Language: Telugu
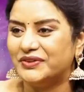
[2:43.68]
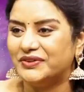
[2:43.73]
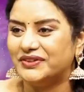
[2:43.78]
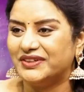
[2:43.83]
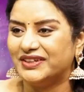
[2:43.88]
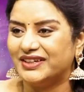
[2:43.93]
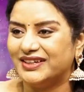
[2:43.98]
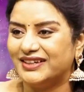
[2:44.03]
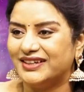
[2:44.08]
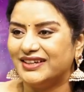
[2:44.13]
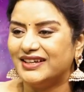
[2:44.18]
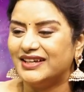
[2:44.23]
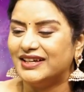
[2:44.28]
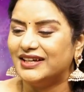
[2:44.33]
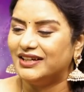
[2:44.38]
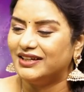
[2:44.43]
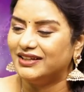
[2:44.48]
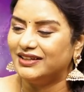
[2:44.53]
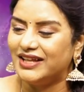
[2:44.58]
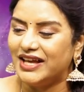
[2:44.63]
ఓకే
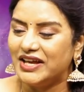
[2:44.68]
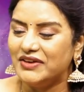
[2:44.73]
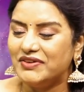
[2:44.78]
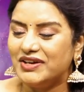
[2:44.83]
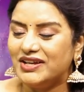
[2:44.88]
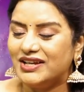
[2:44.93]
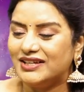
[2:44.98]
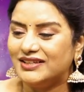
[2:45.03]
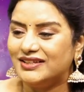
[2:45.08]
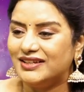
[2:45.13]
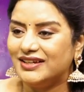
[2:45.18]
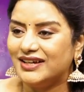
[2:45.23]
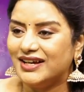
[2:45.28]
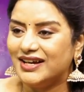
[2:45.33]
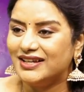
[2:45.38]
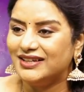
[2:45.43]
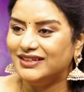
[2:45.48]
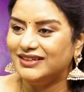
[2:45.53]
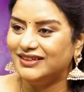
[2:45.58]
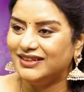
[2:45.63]
దైవారాధన
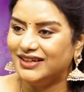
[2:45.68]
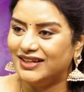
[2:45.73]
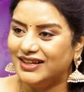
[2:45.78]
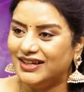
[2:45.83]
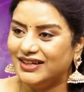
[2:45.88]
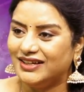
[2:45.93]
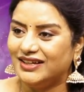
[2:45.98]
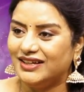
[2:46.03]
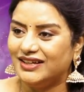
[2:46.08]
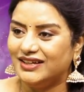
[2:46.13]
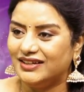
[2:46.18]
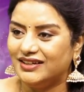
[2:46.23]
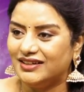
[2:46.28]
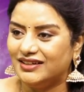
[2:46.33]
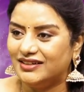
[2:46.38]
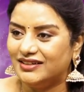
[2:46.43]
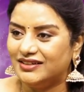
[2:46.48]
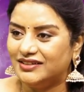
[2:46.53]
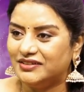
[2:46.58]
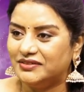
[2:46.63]
కానీ అలాగే
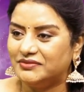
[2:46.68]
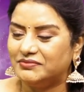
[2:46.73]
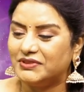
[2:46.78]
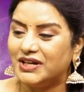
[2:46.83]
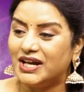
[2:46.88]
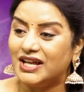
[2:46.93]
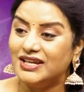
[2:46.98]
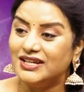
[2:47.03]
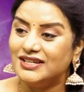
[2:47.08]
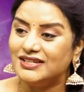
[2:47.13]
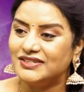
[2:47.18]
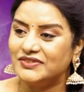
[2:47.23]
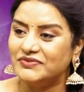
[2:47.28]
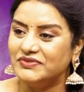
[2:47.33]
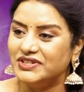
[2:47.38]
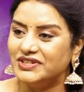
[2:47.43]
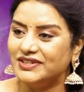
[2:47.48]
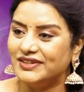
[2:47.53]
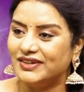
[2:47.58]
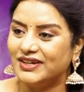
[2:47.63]
కలర్స్
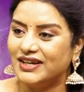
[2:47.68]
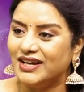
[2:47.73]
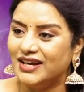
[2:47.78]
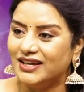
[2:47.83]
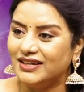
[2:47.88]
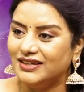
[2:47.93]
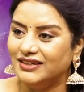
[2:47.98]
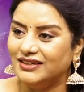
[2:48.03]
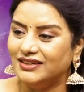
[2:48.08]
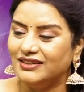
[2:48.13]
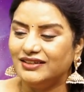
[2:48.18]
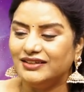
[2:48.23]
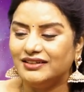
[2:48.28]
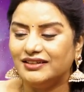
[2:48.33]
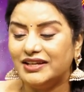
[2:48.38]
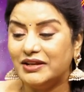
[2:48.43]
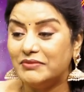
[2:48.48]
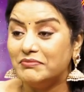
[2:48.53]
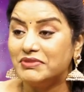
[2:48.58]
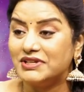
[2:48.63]
విషయం కానీ
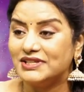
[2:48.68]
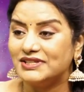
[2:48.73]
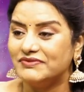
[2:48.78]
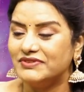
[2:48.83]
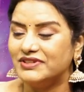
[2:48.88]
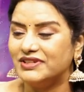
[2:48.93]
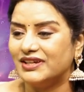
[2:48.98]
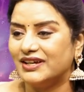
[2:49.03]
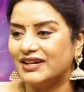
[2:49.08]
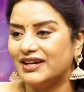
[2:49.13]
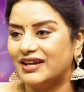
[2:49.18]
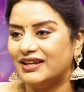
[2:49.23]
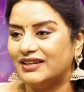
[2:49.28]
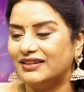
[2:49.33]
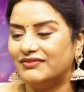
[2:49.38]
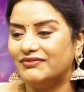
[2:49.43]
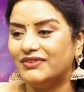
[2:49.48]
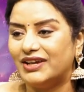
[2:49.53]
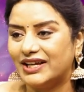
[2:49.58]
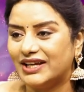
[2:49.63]
నెంబర్స్ విషయం కానీ
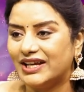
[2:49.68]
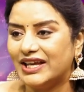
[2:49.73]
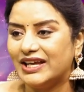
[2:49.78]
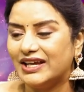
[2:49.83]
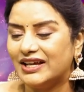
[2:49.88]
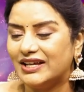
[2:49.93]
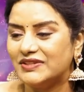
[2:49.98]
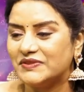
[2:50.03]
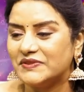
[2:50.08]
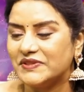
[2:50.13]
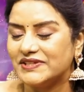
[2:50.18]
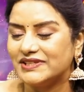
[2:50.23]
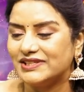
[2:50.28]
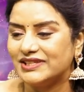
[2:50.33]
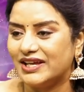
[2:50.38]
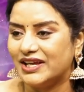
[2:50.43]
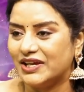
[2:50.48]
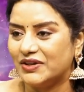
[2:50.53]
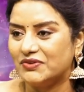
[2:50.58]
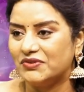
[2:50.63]
వాళ్ళకి ఏ కలిసి
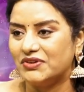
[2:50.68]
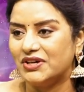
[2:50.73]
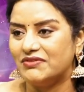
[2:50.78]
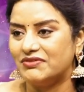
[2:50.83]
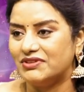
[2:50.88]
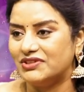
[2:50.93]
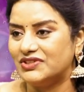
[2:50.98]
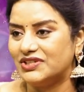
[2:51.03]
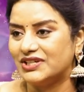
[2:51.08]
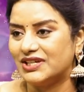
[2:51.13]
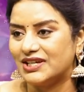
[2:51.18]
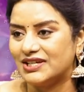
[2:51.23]
వస్తాయి ఎక్కువగా వృశ్చిక